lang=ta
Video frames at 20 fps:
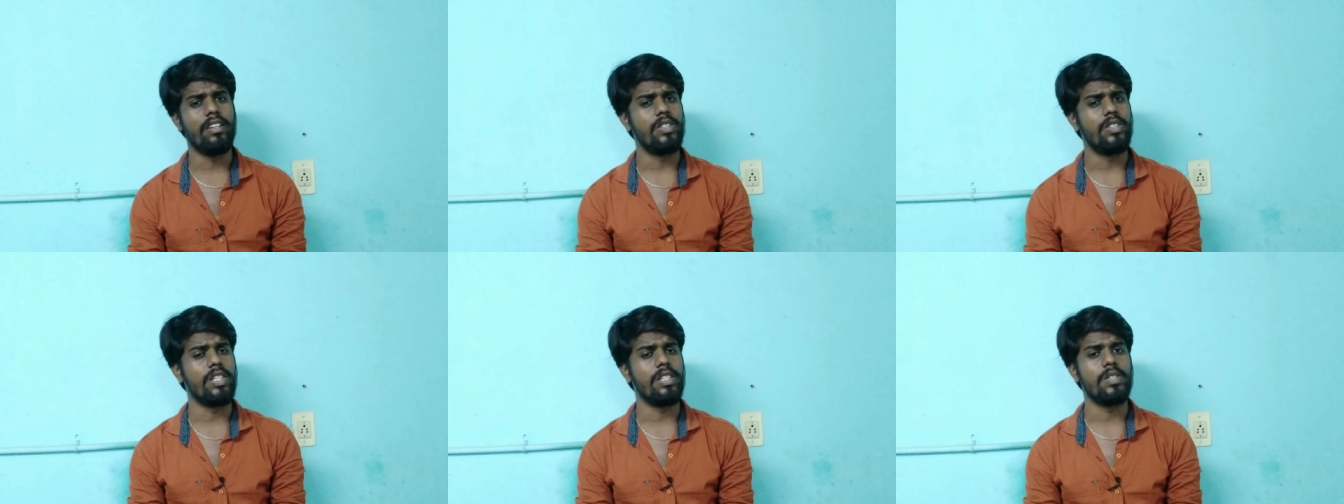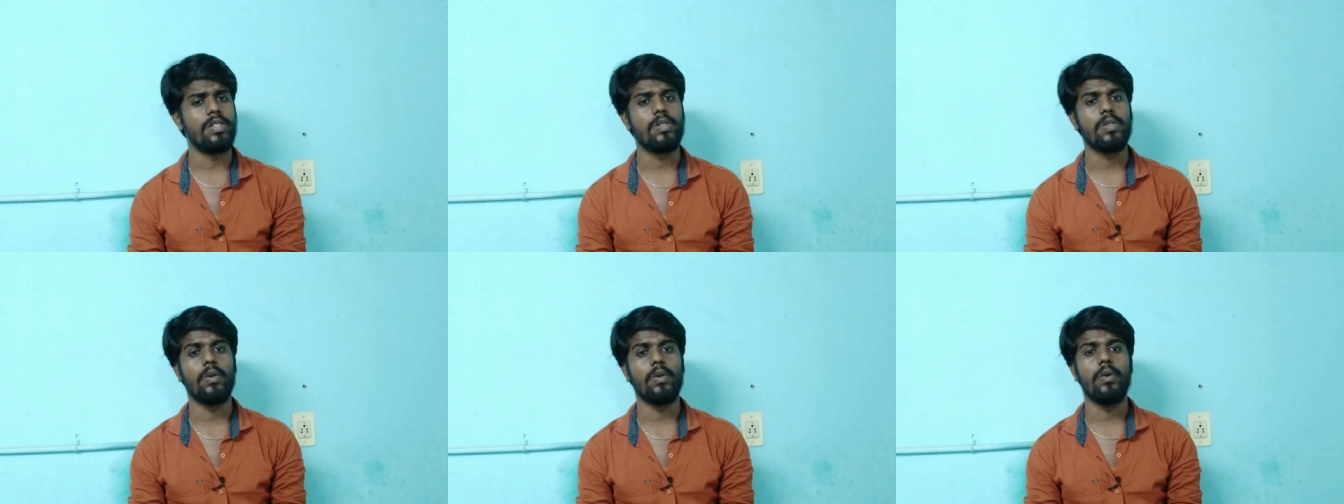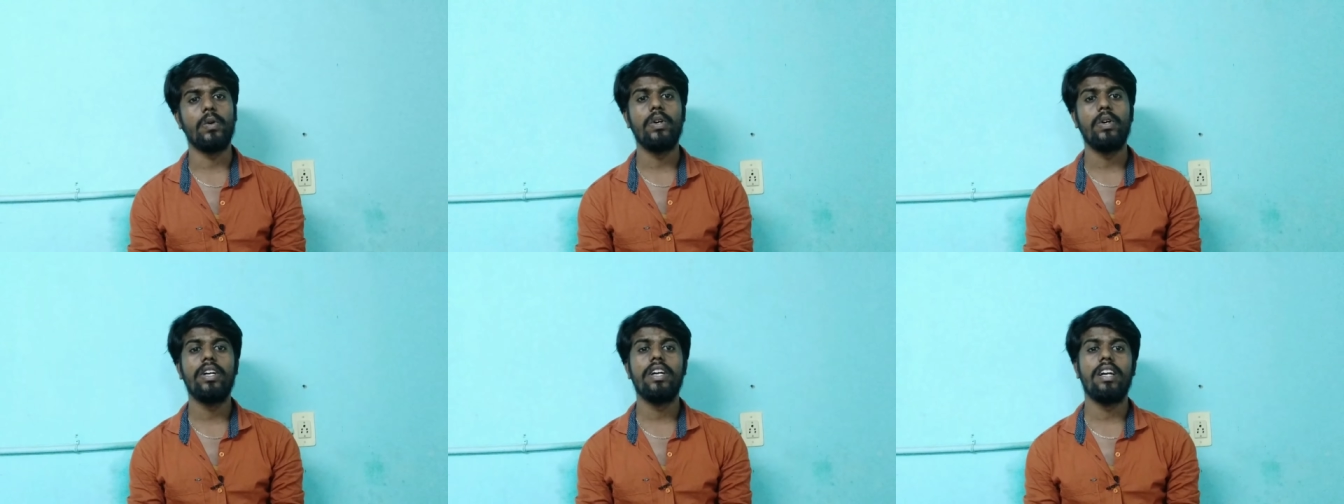ஜீன்ஸோ
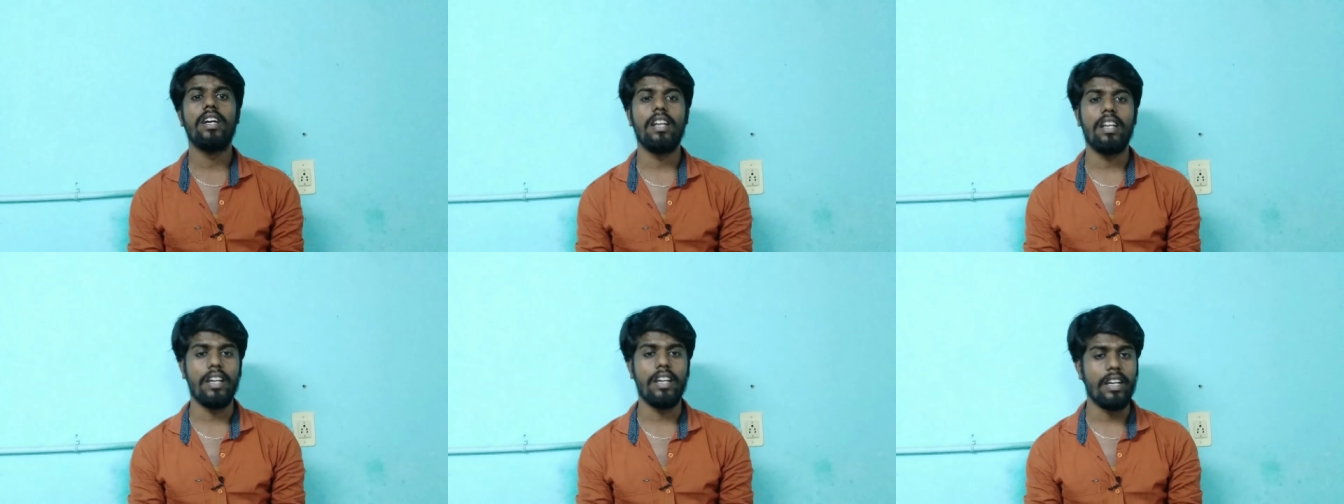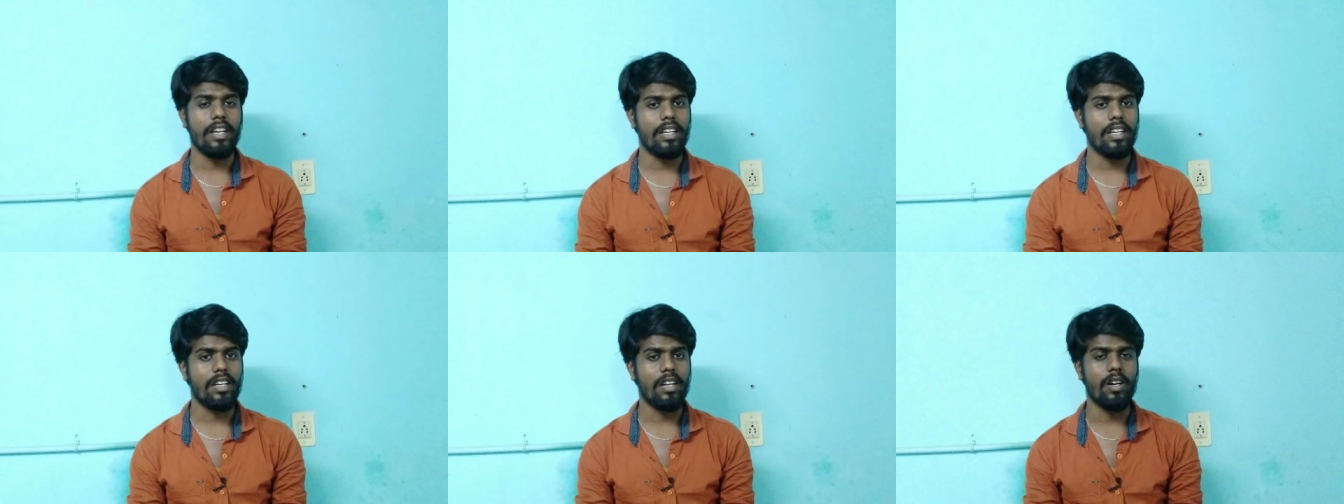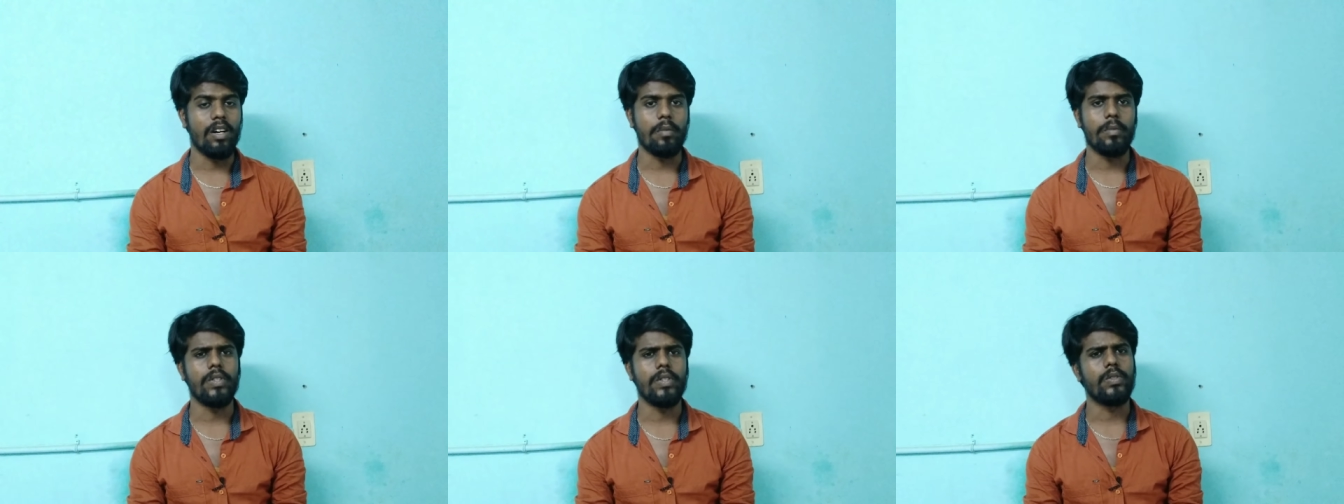இல்லை இன்னர்
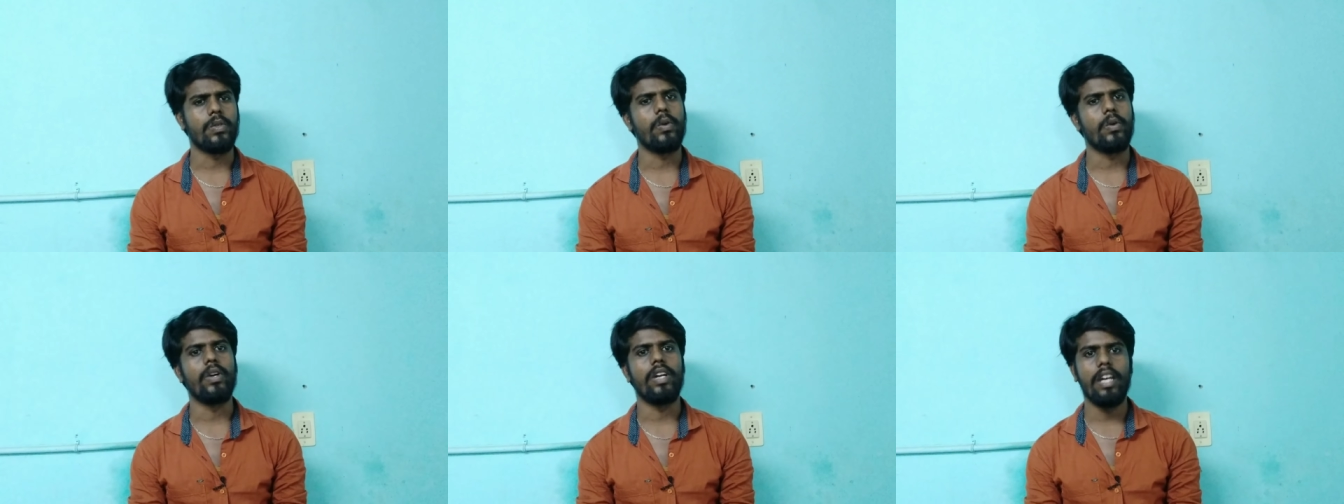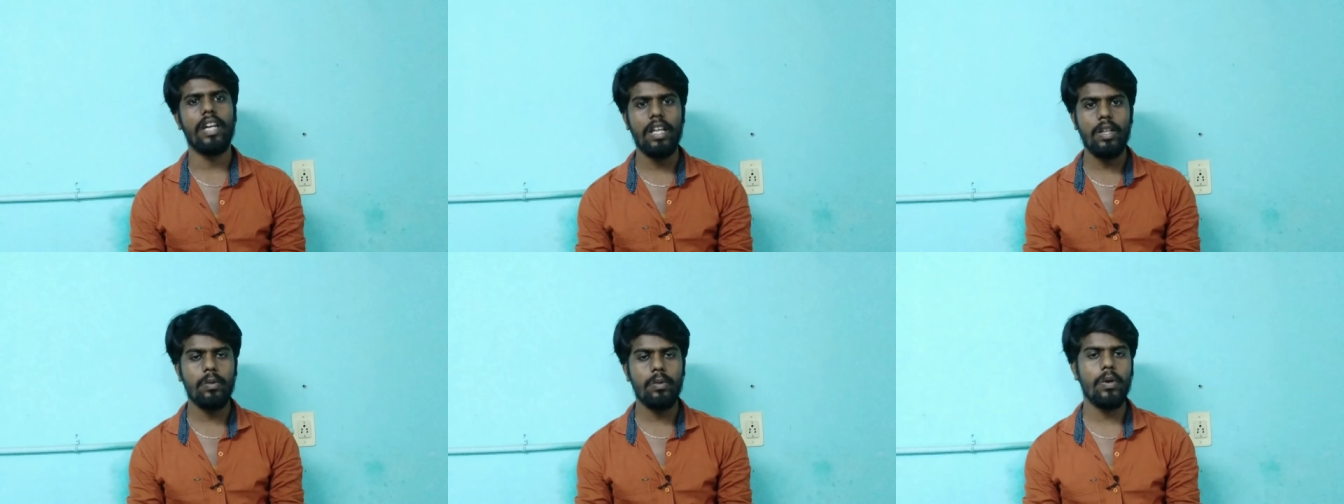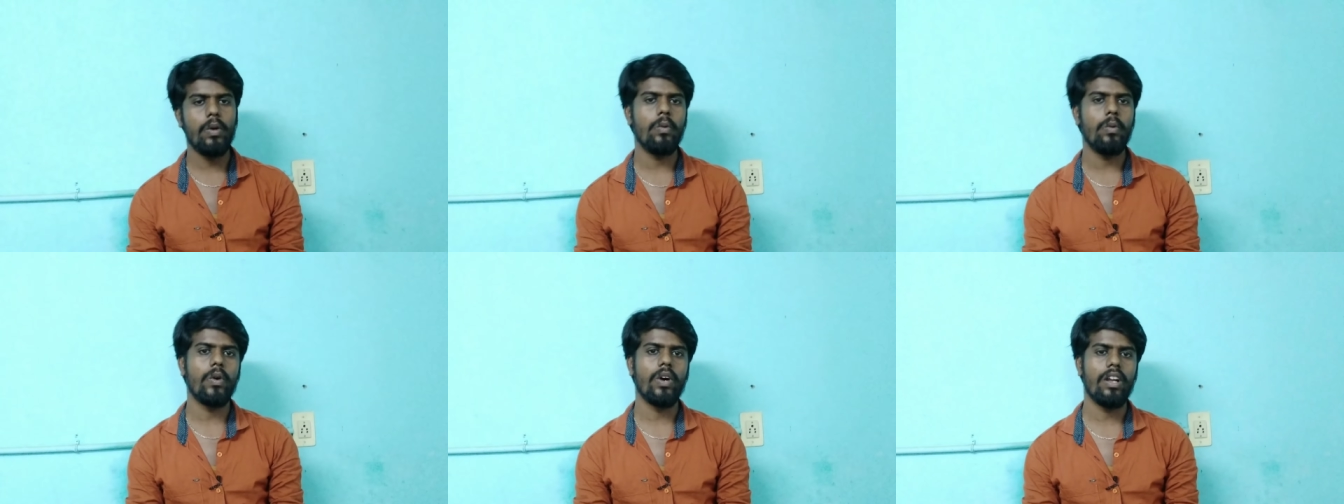கார்மெண்ட்ஸோ
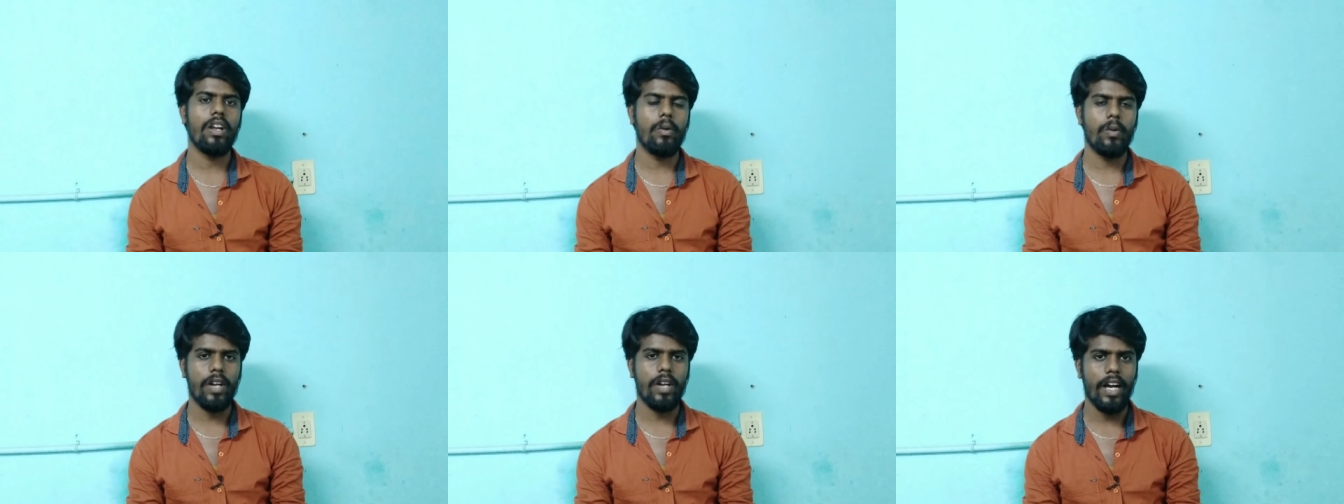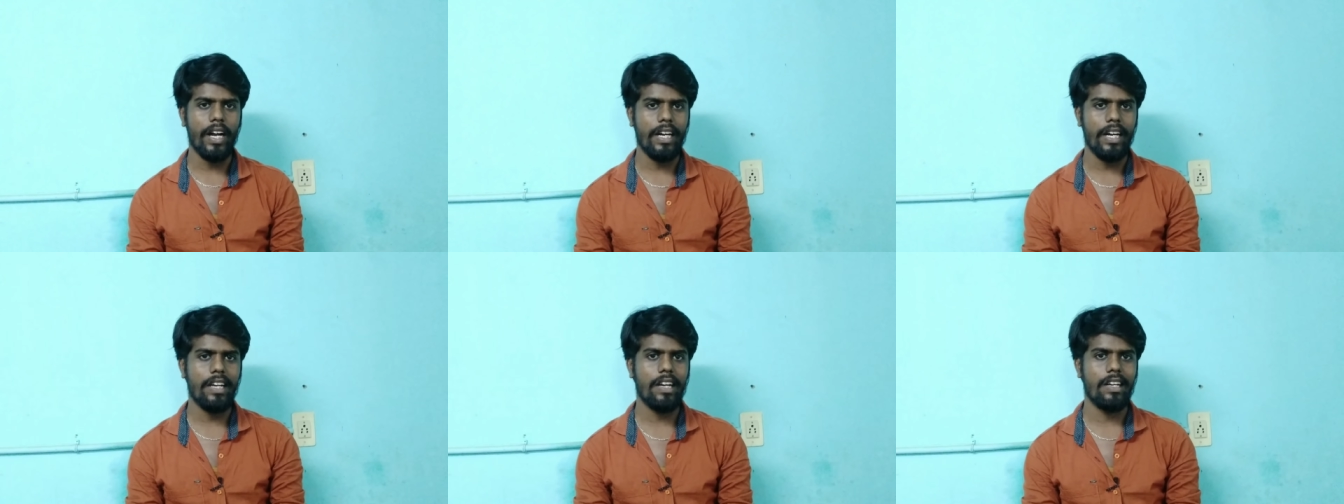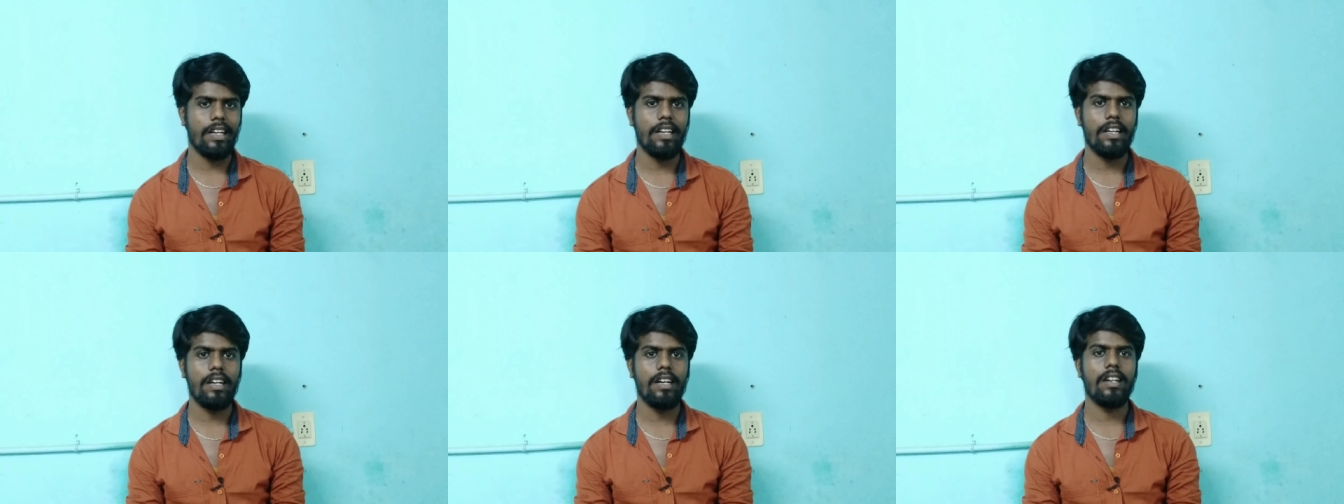எதுவோ உங்களுக்கு ஒரு ஐடியா
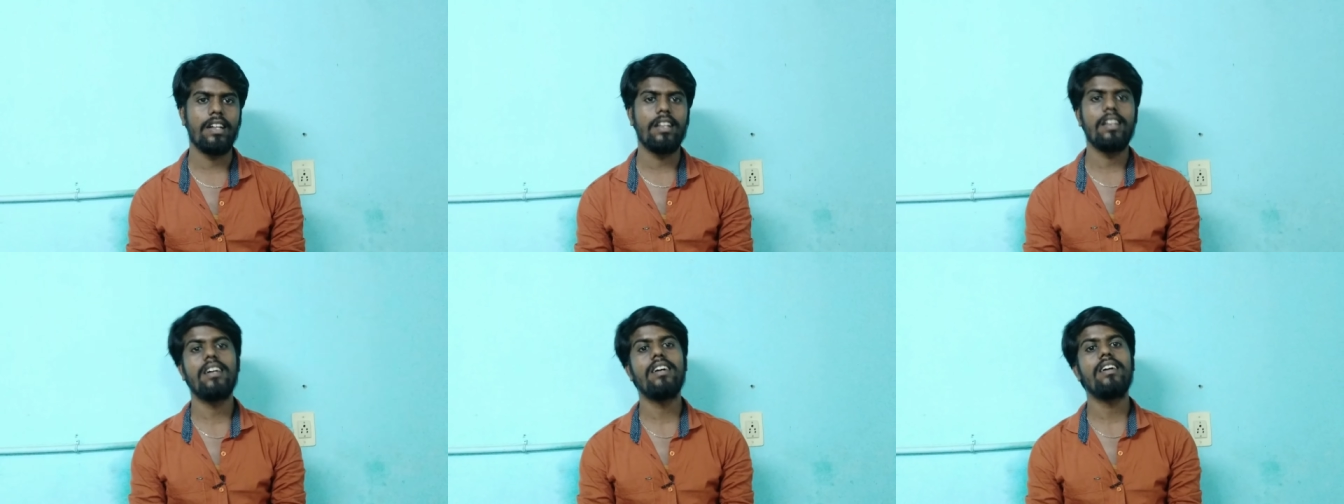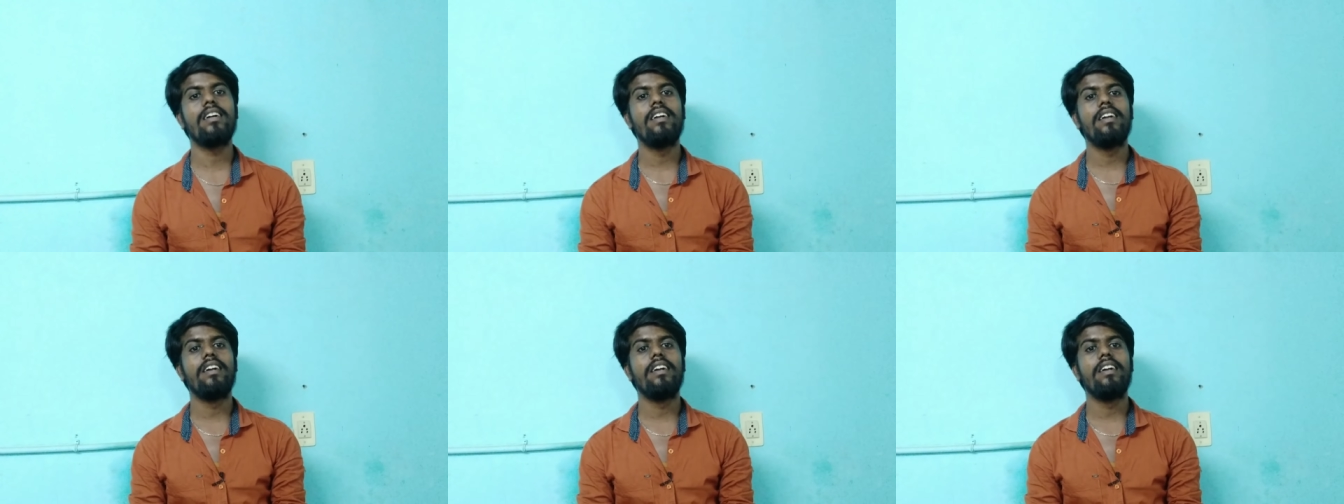இருக்கிறத